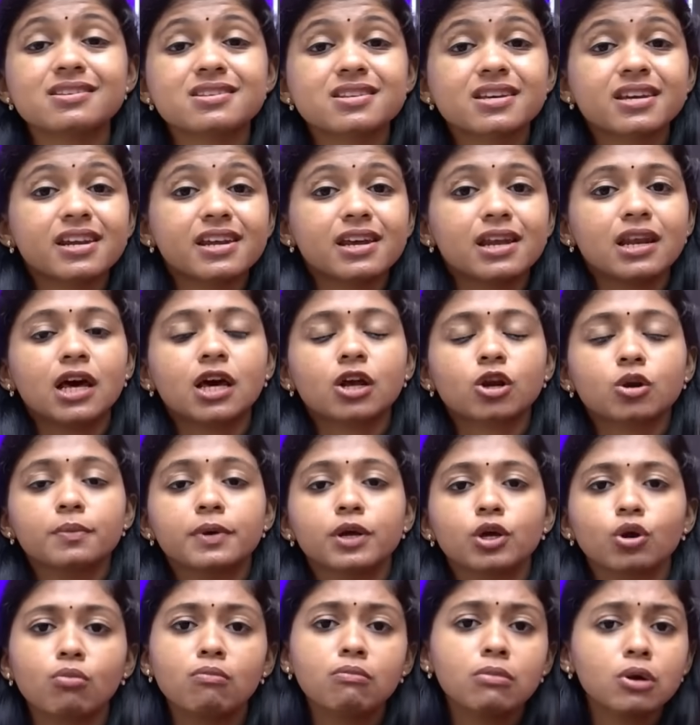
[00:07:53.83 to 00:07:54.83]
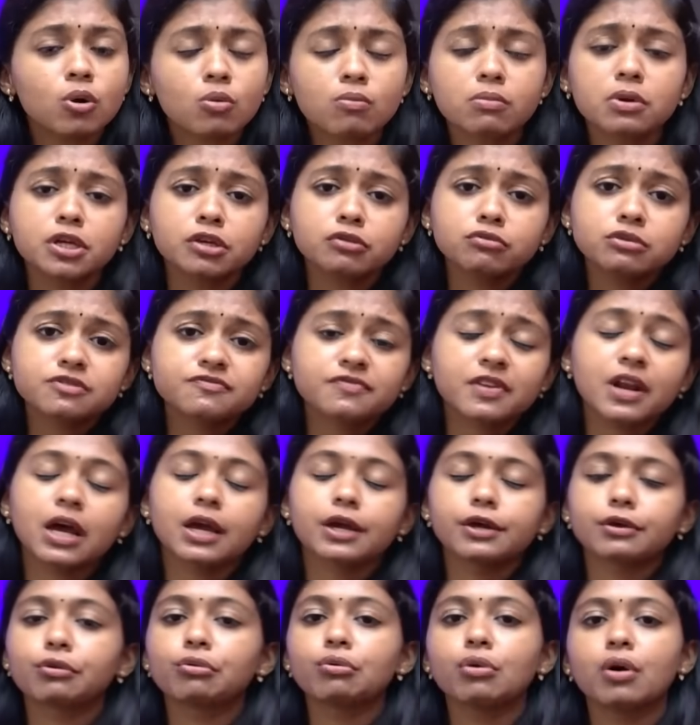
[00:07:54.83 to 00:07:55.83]
இருக்கிற எல்லாருக்குமே ரொம்ப ரொம்ப யூஸ்ஃபுல்லா
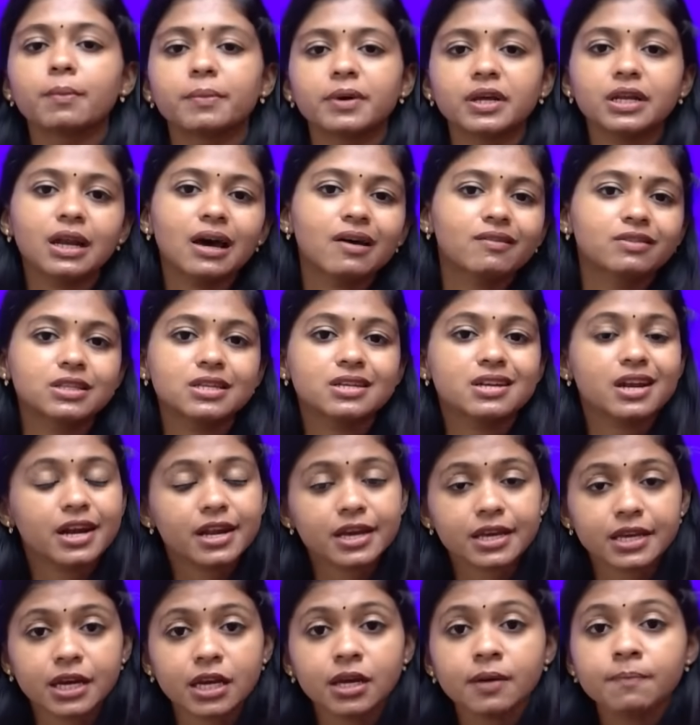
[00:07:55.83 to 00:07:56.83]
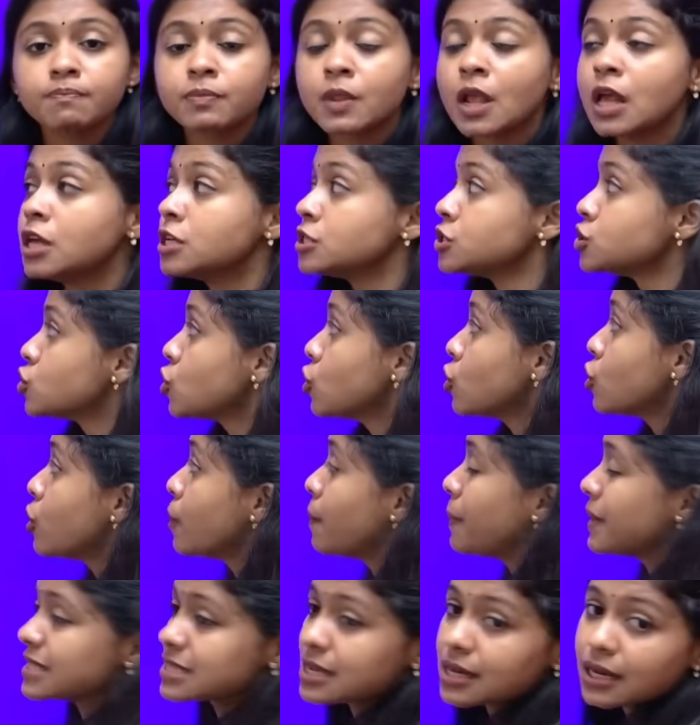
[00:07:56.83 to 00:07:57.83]
இருக்கும் அப்படின்னு நான் வந்து நினைக்கிறேன் ஸோ
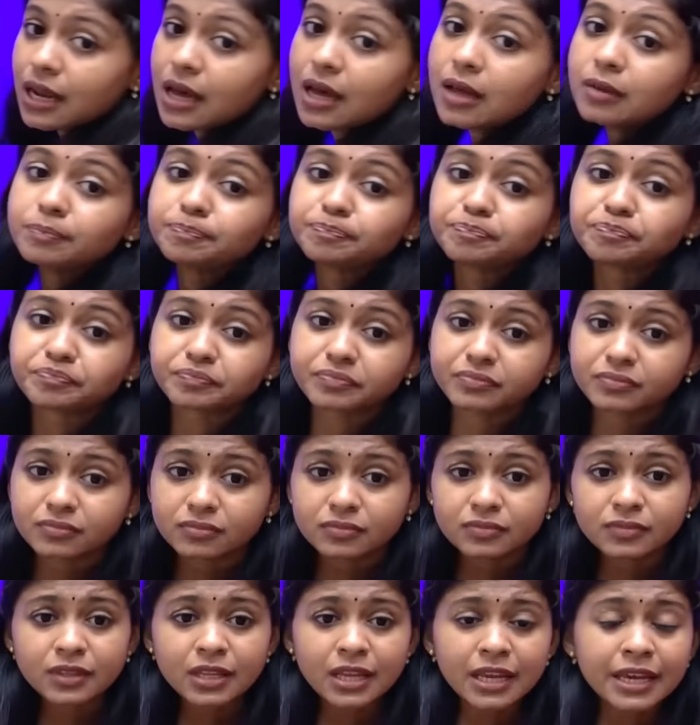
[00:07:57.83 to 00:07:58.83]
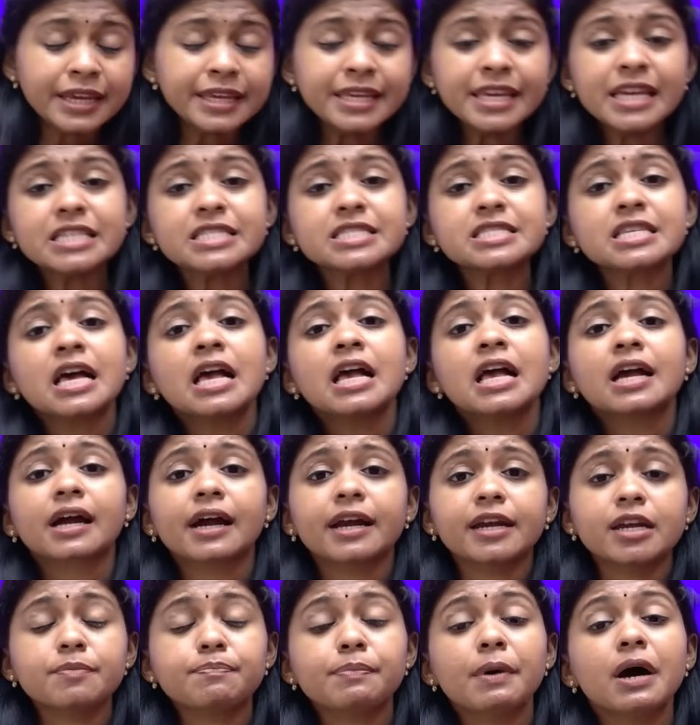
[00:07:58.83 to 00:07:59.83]
பசங்களா எஸ்
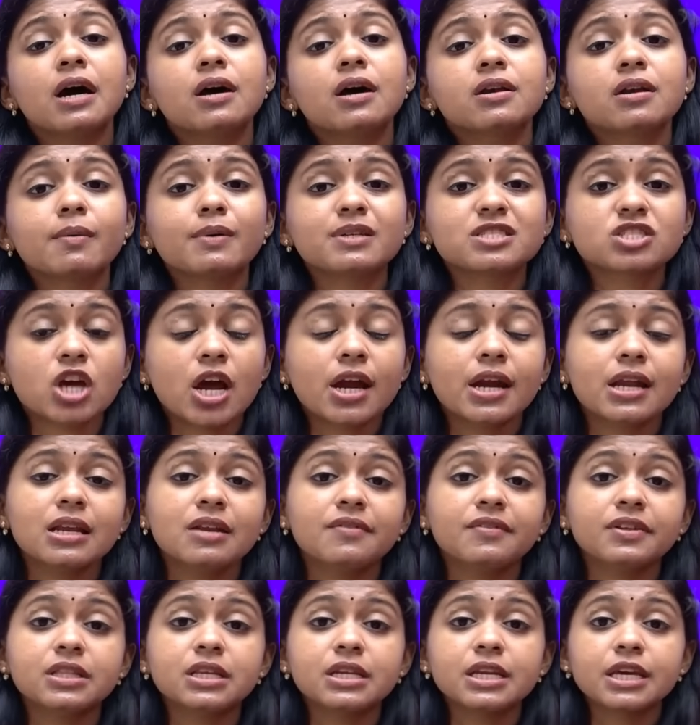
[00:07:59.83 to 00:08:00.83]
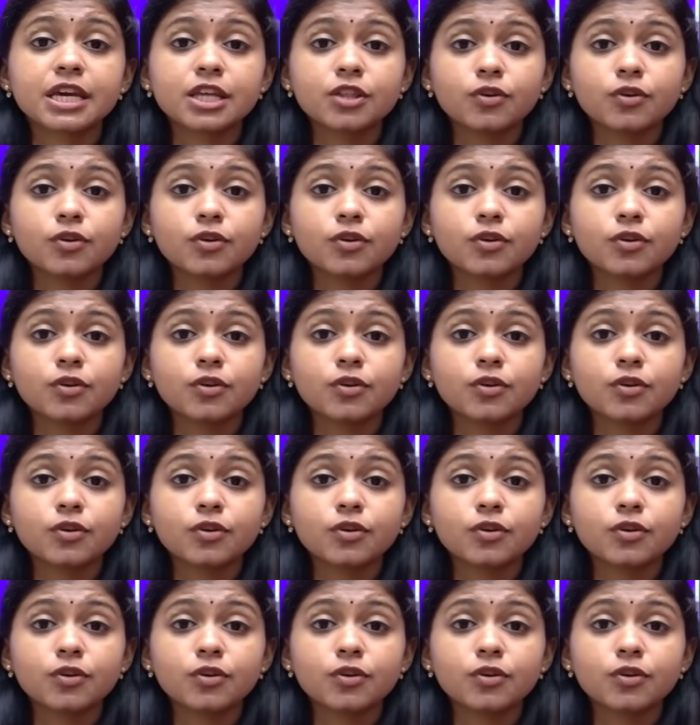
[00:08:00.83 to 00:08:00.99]
கண்டிப்பாக நம்ம சேனலை வந்து நீங்கள் இது